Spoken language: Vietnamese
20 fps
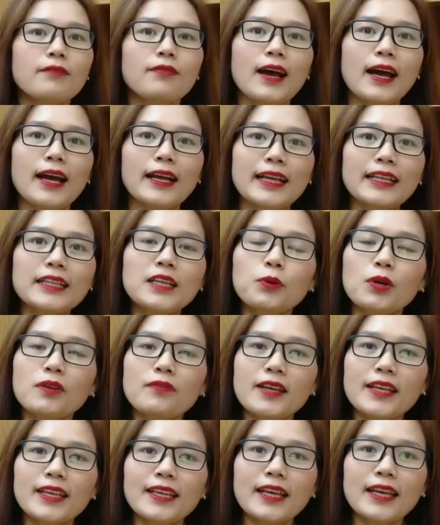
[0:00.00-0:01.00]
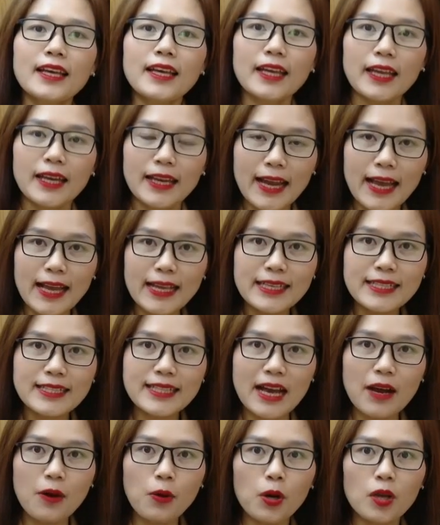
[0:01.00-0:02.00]
Và kính thưa quý vị, hiện nay
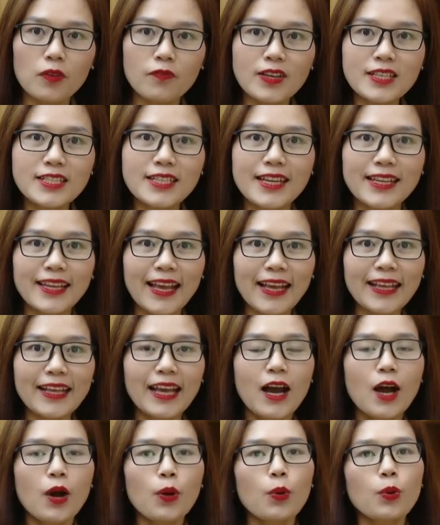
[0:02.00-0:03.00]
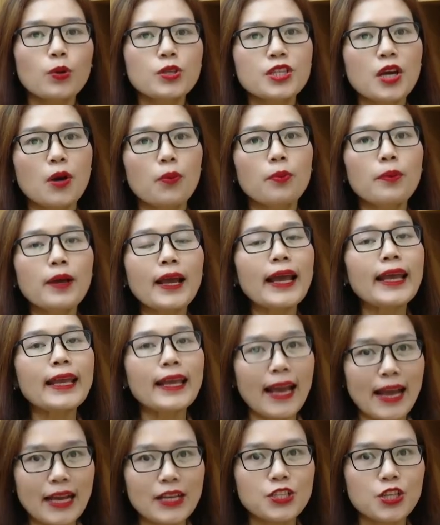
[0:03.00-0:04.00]
xã hội phát triển nhanh, cuộc sống
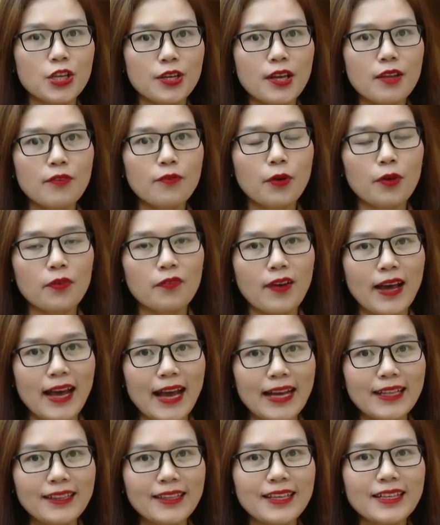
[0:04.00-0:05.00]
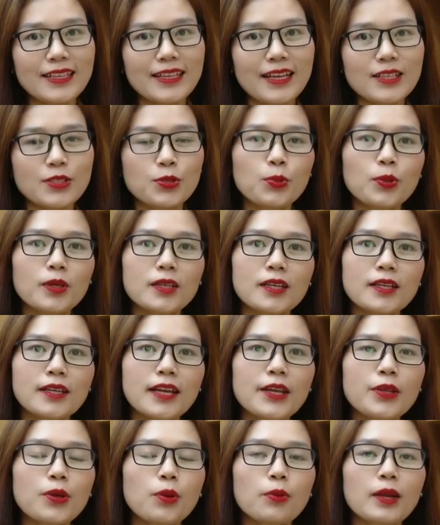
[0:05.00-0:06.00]
ngày càng trở nên vội vã thì xu hướng
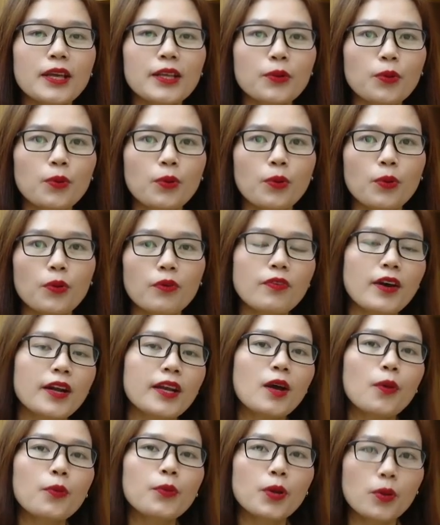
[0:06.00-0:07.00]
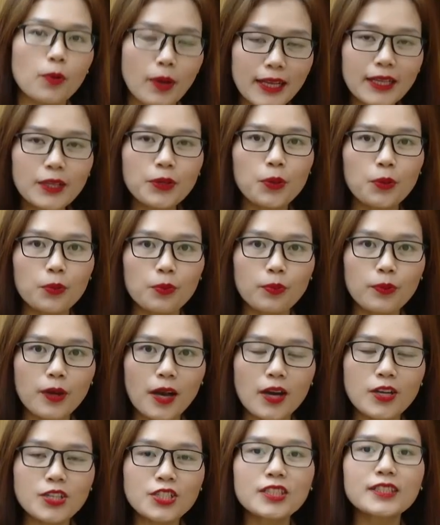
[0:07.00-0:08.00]
đi du lịch của phần đông du khách cũng
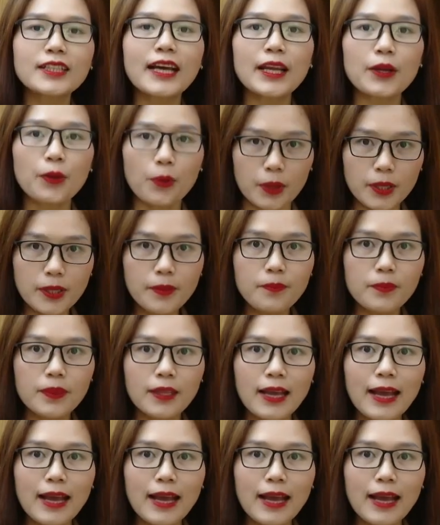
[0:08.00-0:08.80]
có sự thay đổi.